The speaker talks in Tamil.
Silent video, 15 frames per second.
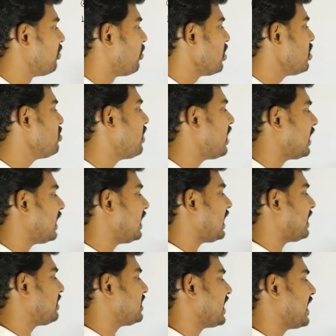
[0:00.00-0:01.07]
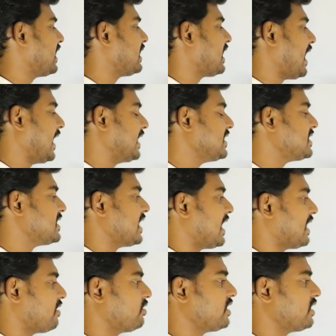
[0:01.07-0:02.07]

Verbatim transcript: பொதுவான அந்த எண் அஞ்சு அதை